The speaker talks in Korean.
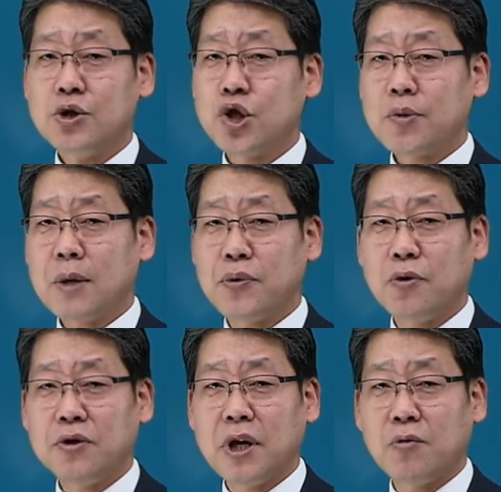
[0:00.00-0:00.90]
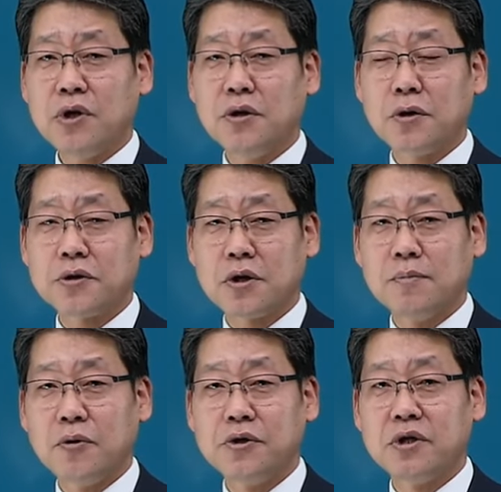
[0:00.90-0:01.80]
쉽게 표현되고 있는 것처럼
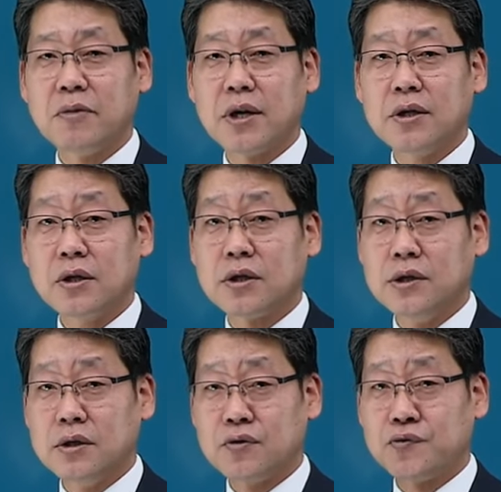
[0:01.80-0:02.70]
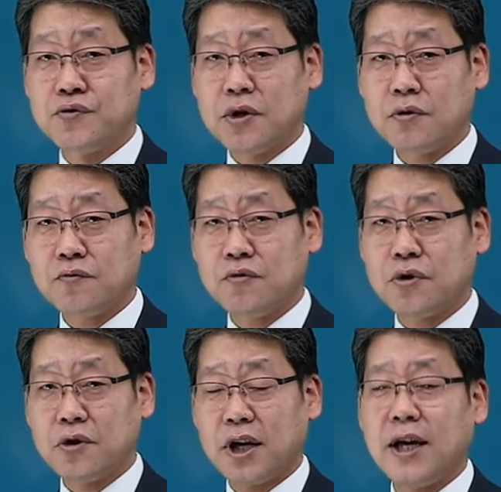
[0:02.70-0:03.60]
보이지만그
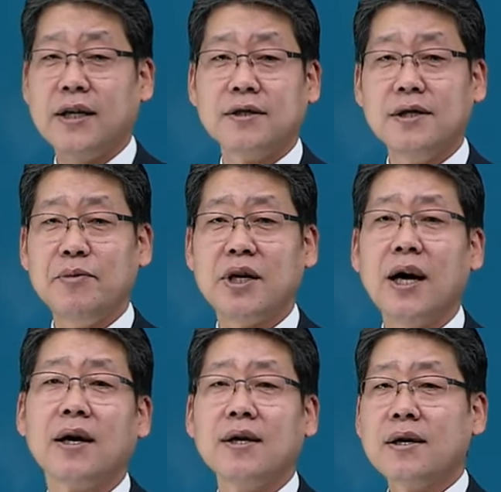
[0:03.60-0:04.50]
구석구석의 의미가